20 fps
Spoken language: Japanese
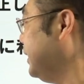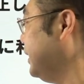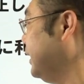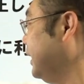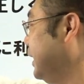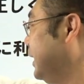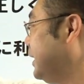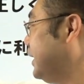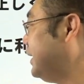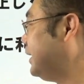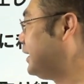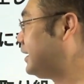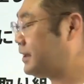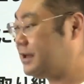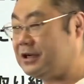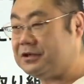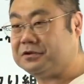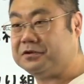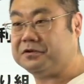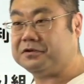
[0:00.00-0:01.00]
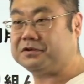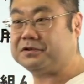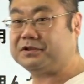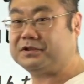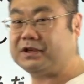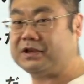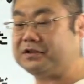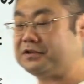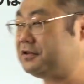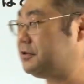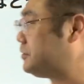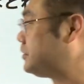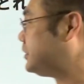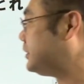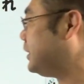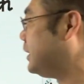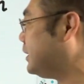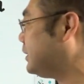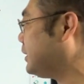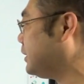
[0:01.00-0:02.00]
原内閣の積極
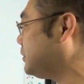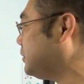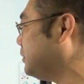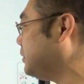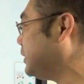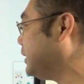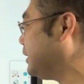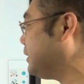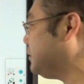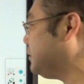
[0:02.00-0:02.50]
政策の内